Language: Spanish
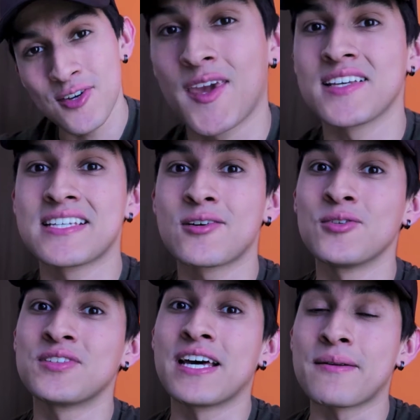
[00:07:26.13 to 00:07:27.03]
Aquí vas a
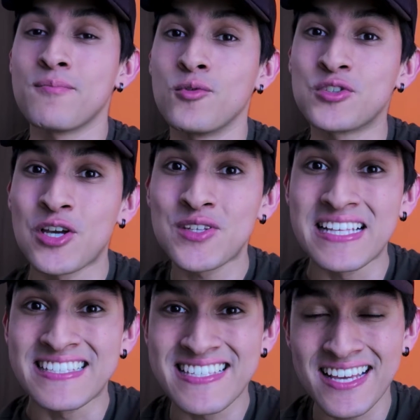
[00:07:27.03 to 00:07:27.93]
encontrar museos
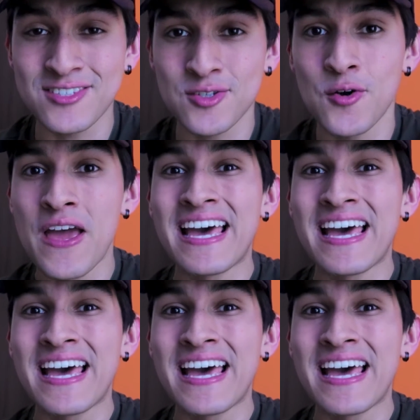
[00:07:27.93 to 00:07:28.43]
del sexo,